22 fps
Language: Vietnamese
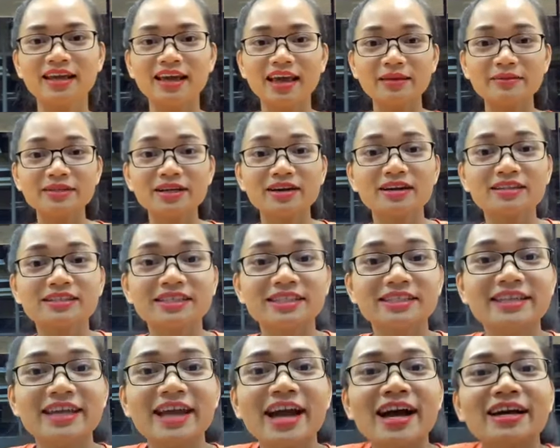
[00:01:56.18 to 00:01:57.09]
Em chào các chị
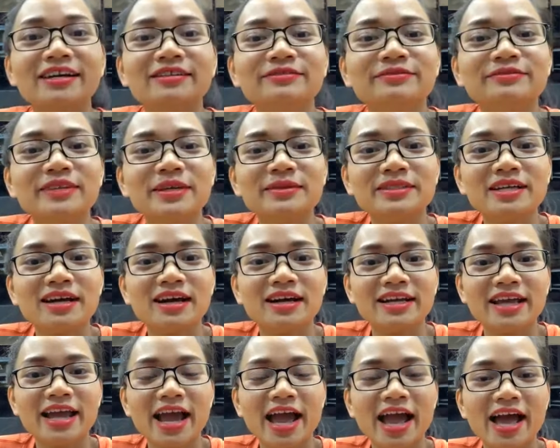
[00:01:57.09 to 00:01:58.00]
nha, em chào cả
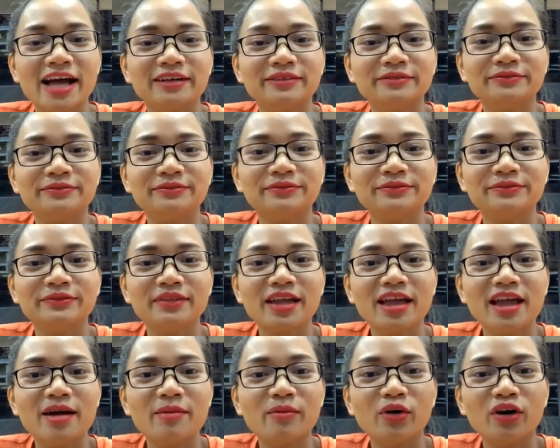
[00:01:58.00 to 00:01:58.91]
nhà.
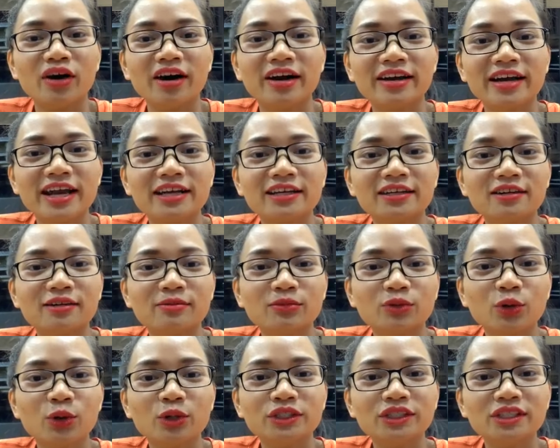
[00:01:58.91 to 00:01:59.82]
Mọi người đã ăn cơm
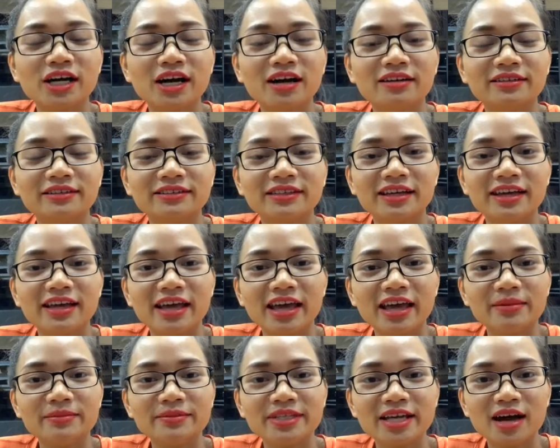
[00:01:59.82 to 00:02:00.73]
tối chưa ạ?
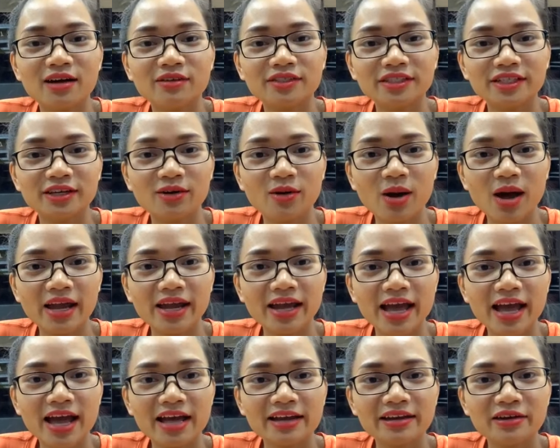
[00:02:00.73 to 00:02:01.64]
Em chào chị Hoài
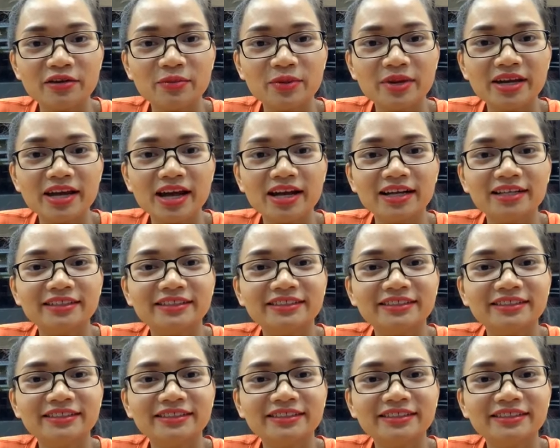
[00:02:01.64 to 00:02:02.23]
An Arabic ạ.